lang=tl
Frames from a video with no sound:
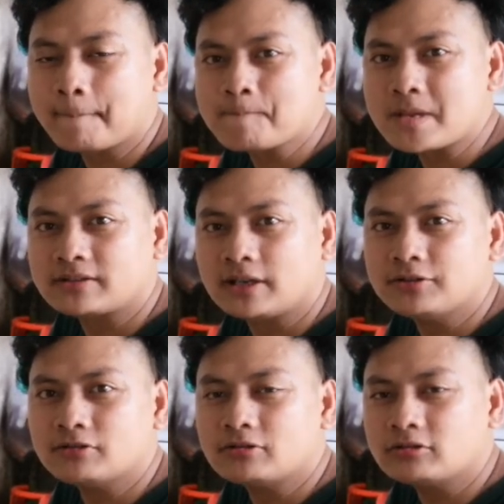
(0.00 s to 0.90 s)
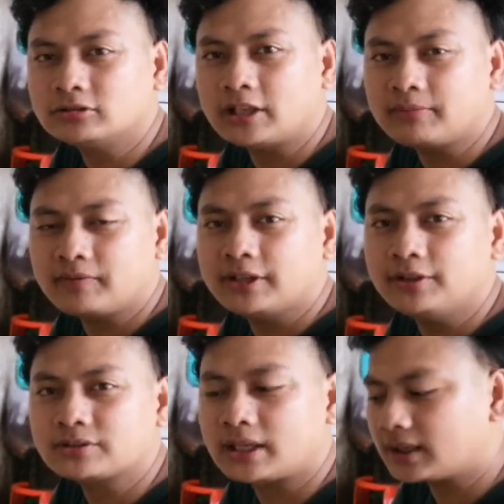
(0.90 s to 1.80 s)
uh, siya yung
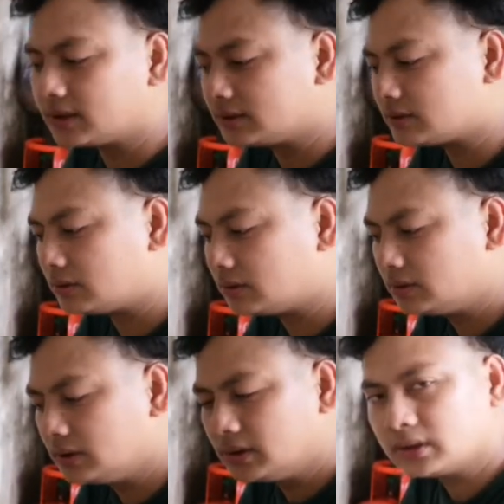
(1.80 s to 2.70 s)
nagbibideo sa akin. So,